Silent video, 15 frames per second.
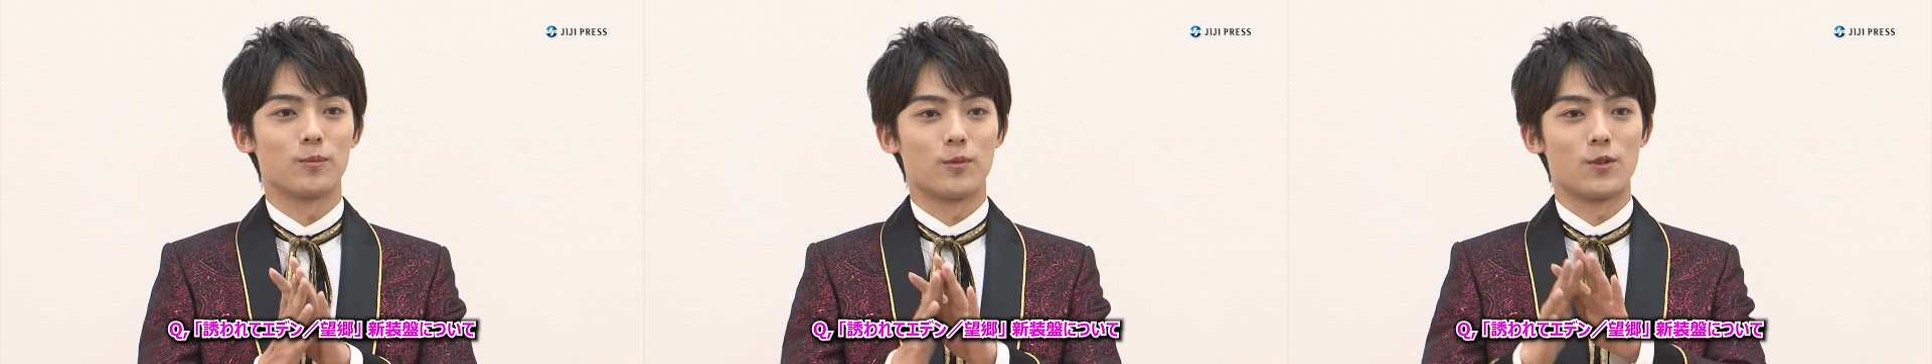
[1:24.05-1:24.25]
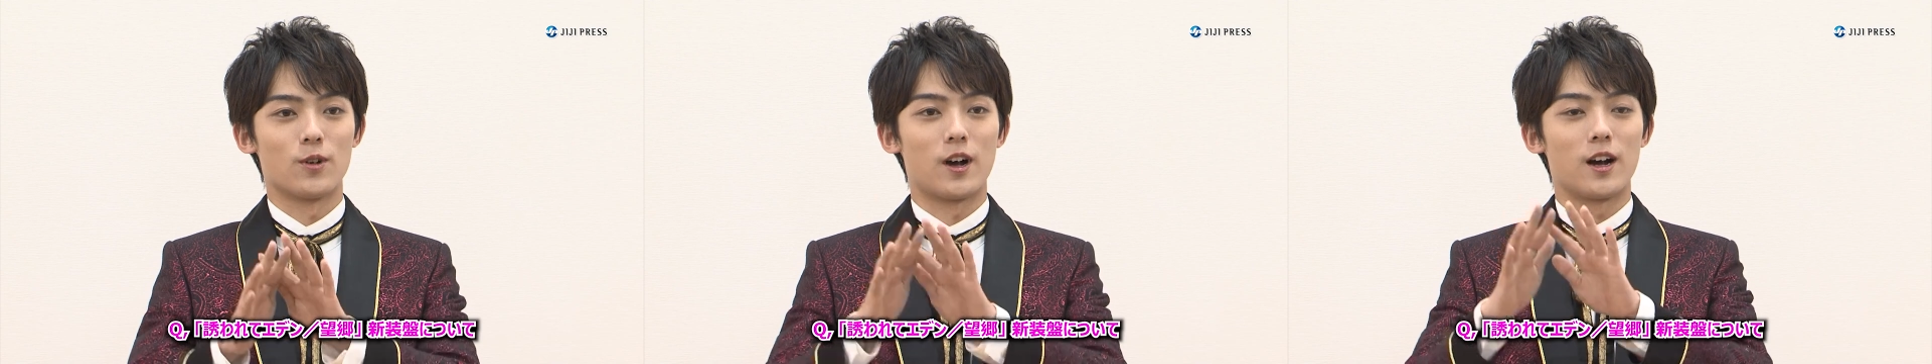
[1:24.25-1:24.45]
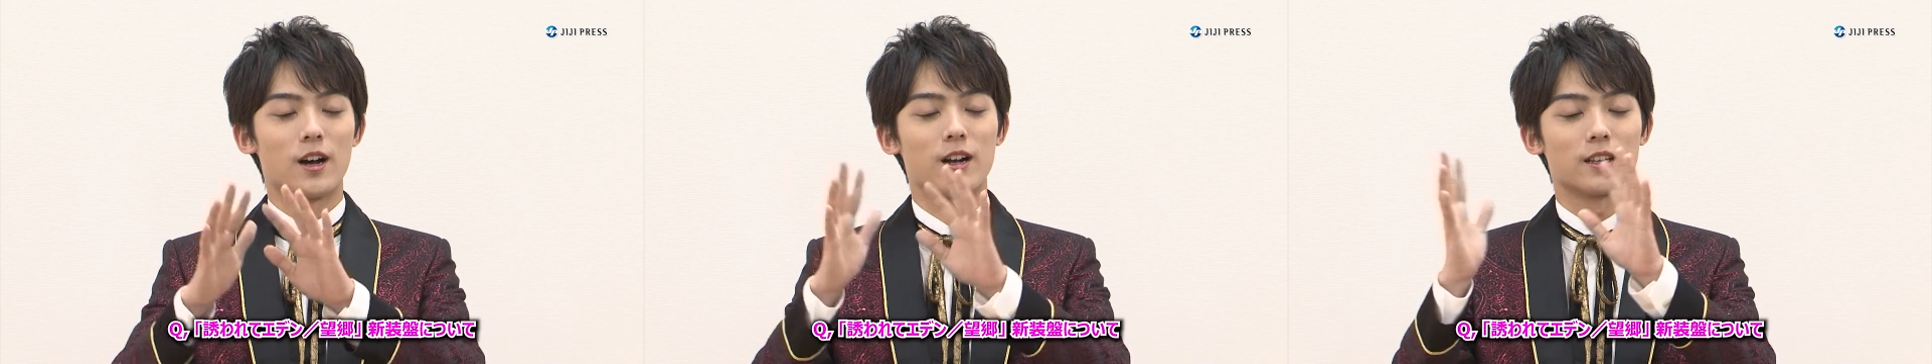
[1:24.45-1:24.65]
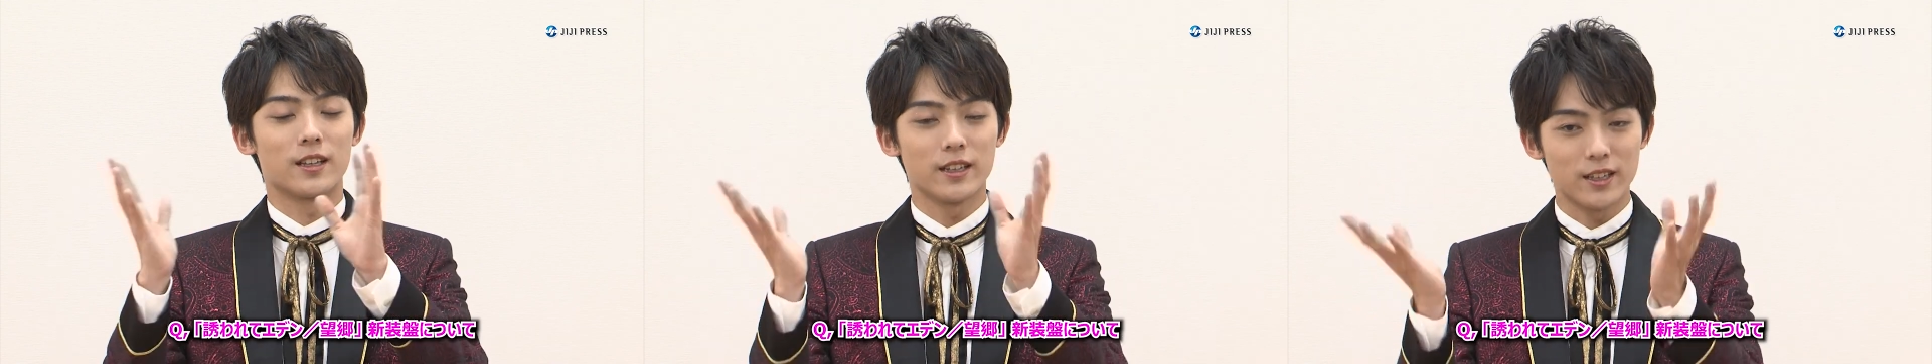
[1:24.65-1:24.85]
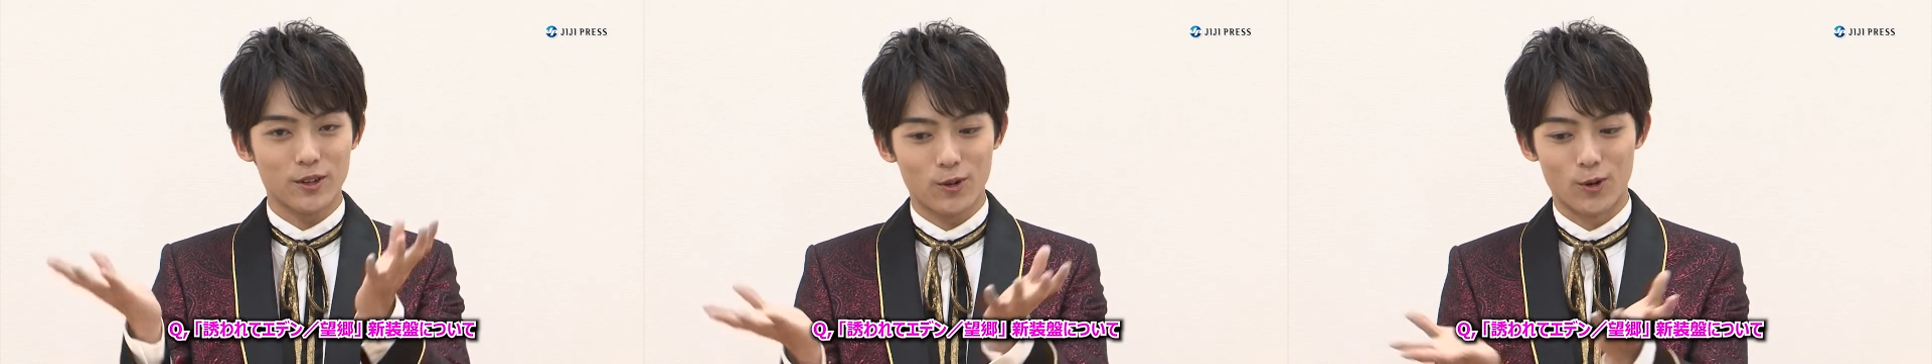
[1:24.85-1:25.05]
もう新
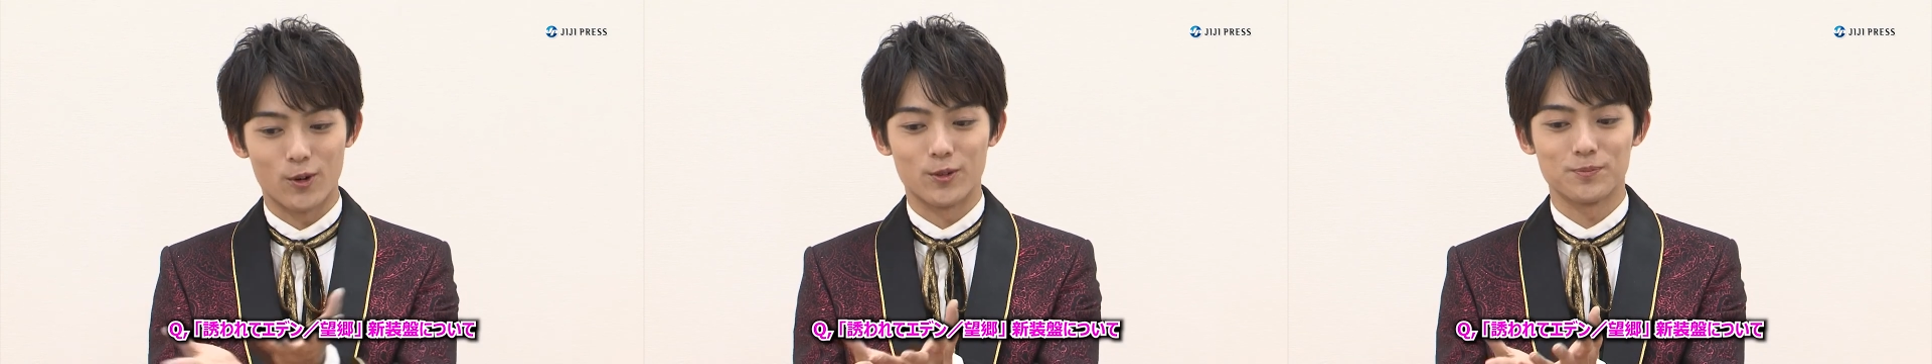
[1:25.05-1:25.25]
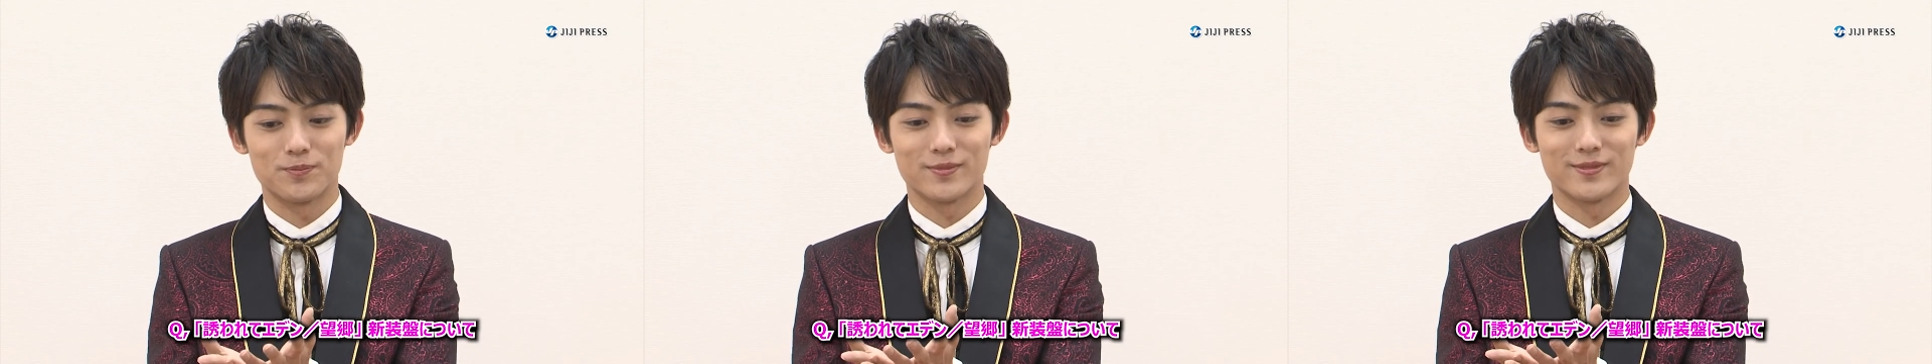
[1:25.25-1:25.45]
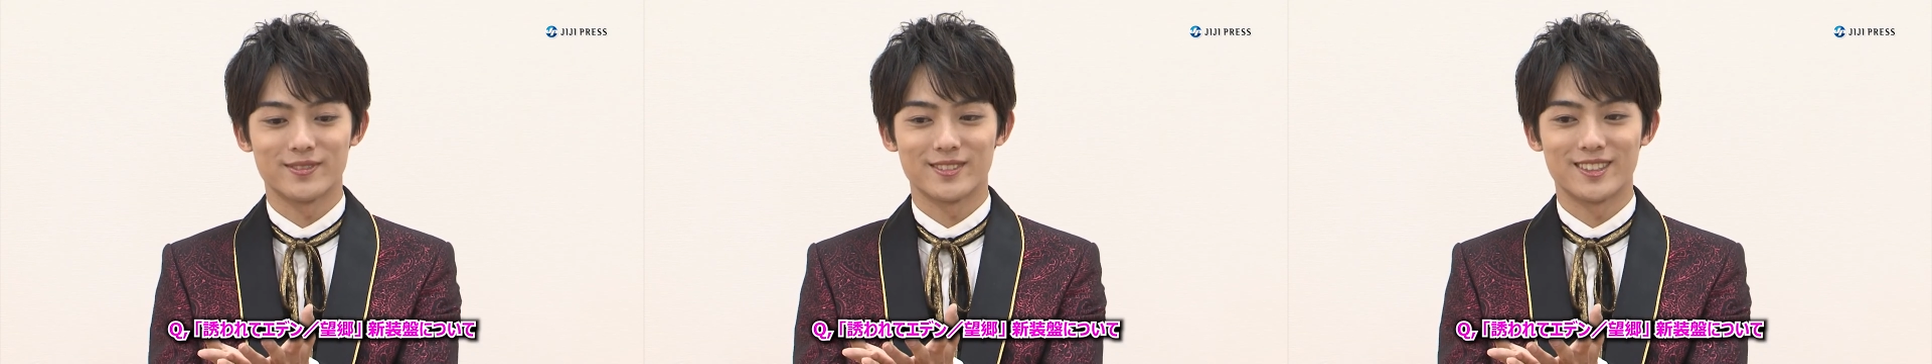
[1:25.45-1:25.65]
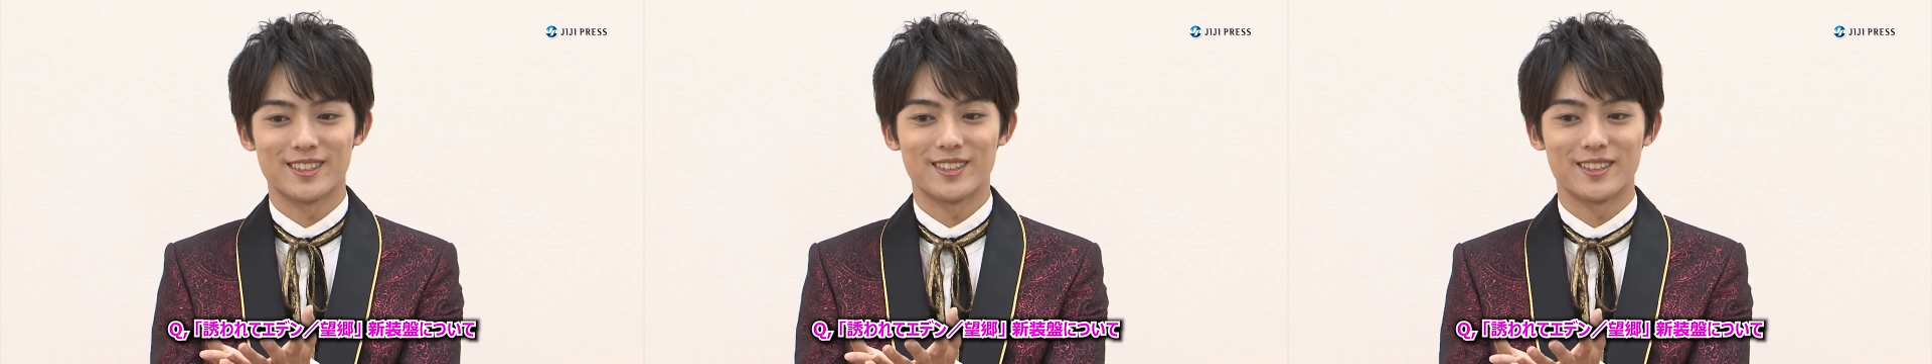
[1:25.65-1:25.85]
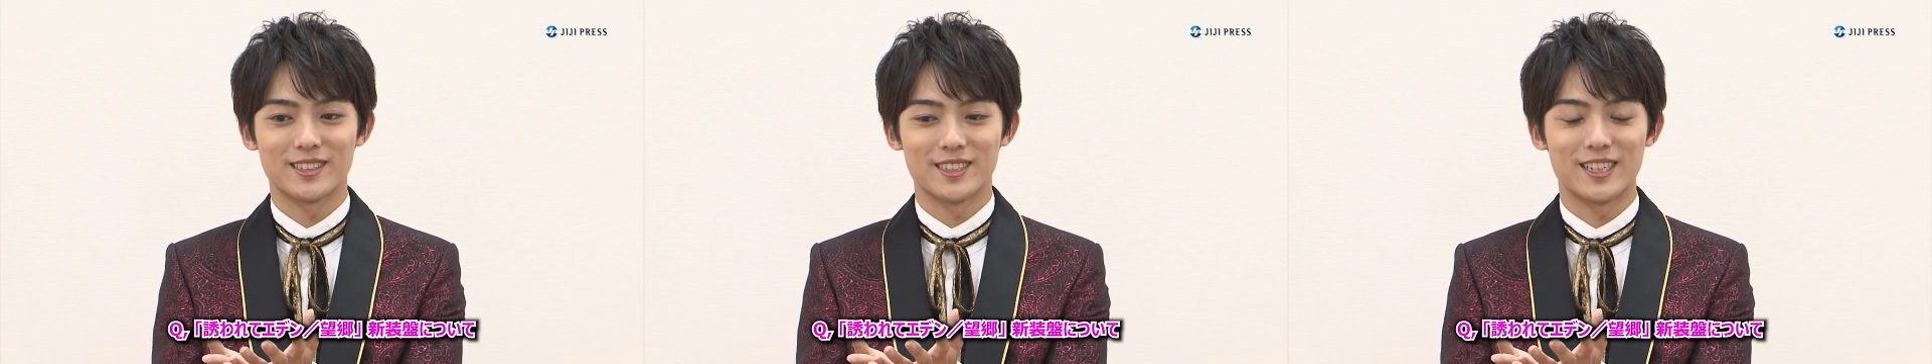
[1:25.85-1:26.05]
たにこ
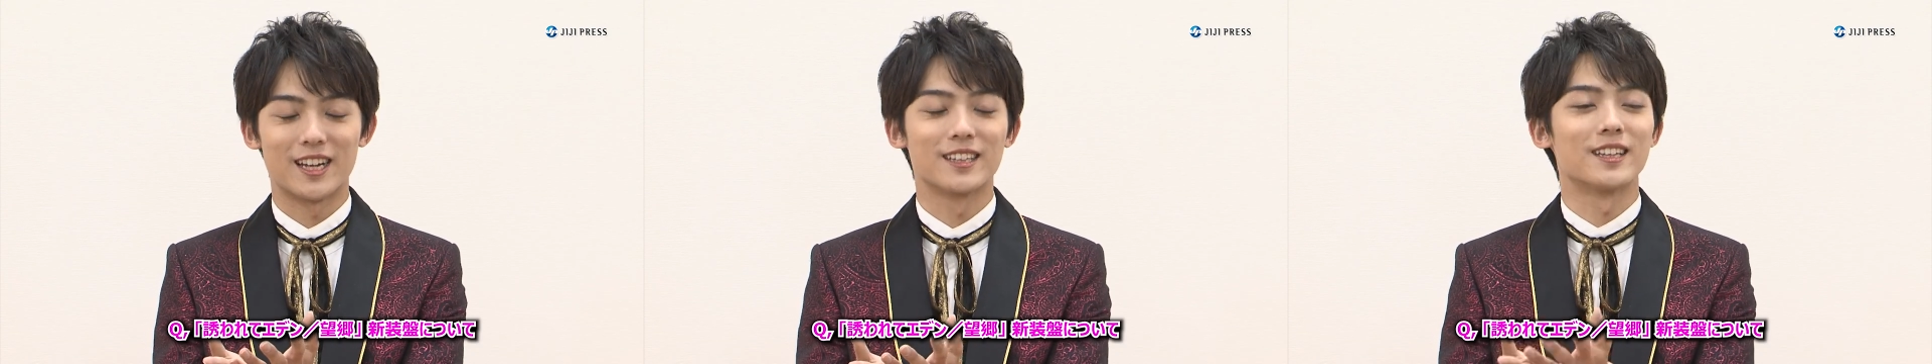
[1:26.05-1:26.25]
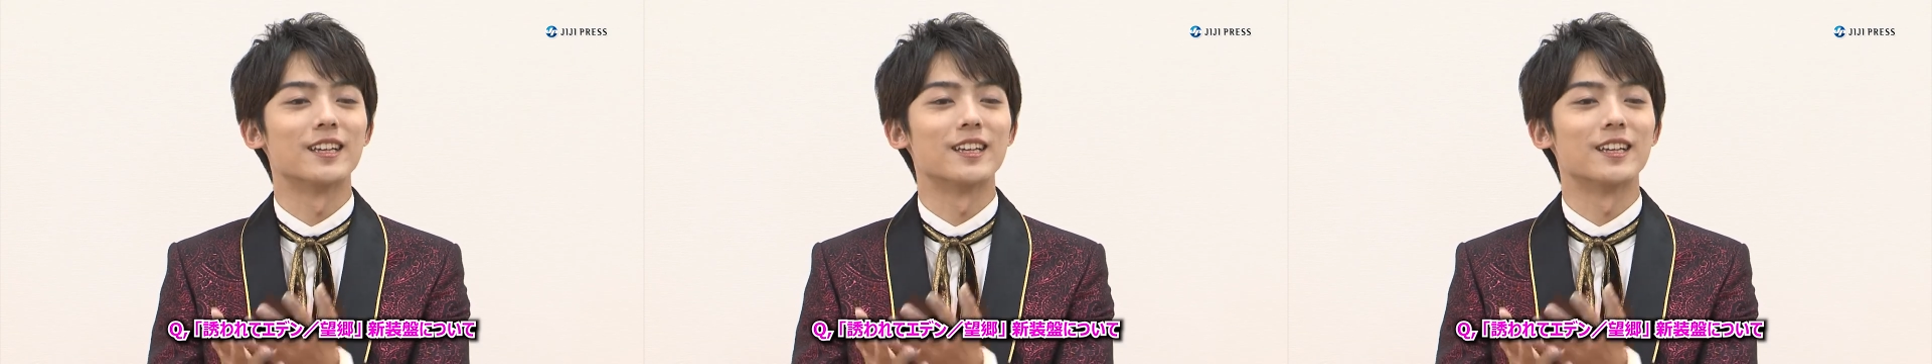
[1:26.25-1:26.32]
う違った